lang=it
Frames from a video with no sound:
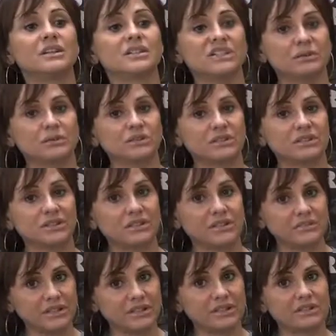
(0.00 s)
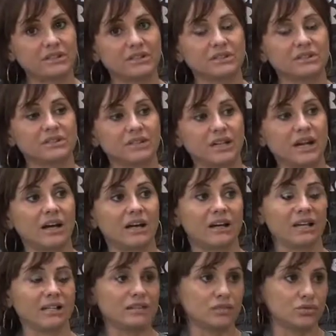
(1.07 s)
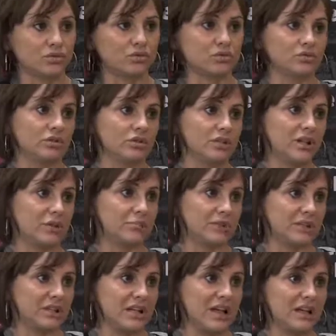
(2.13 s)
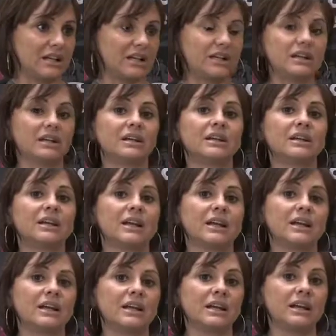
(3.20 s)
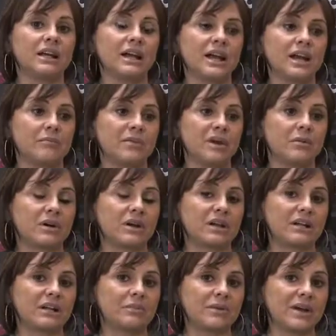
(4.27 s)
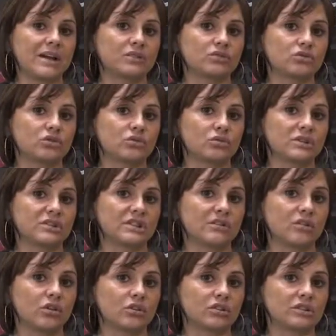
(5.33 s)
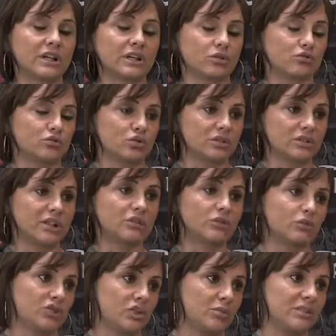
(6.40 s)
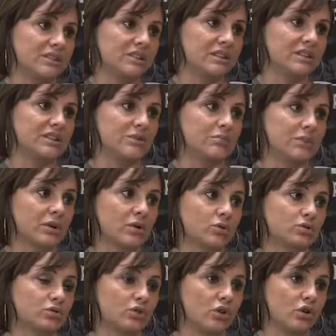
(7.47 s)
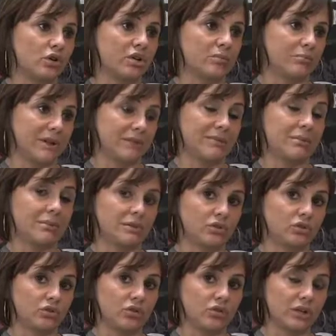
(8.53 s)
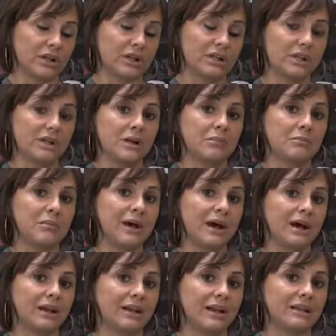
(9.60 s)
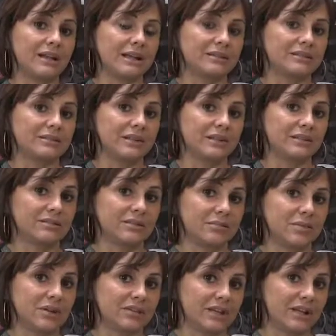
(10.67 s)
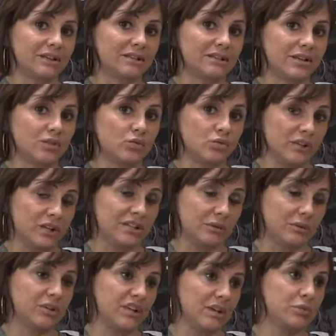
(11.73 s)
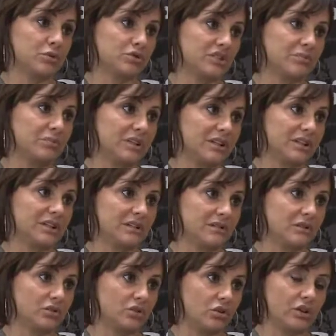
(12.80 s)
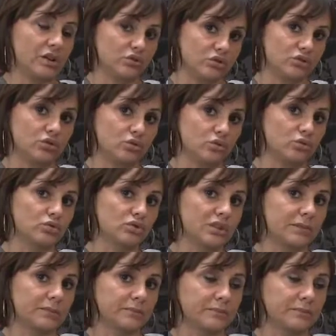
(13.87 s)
Siamo stati divisi tra Grande Sud e PDL eh, e abbiamo anche lì perso, questa volta non soltanto c'è il presidente Berlusconi in prima persona, ma la destra si presenta unita, quindi le possibilità di vittoria ci sono tutte.